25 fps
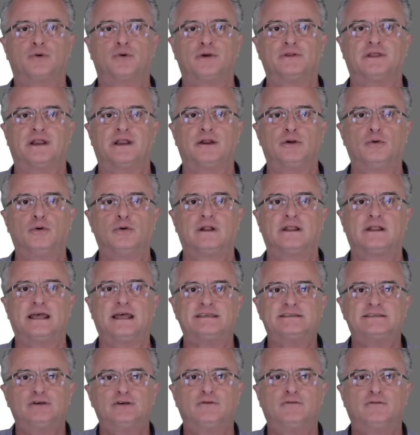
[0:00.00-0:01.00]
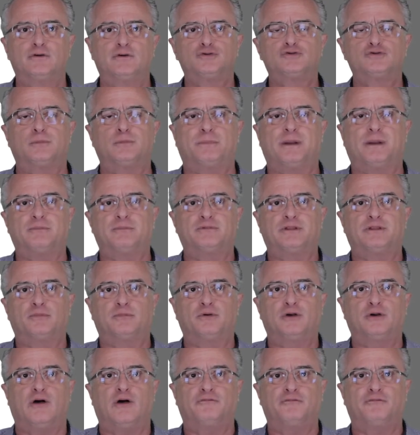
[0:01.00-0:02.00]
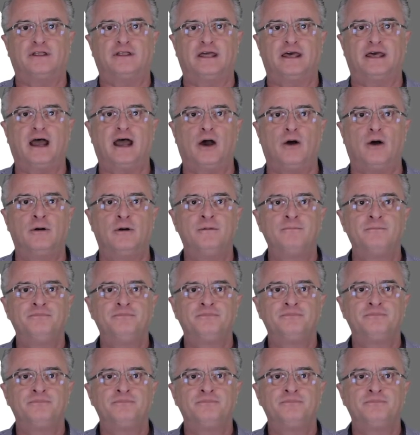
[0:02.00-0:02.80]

contra Lula da Silva no Supremo Tribunal Federal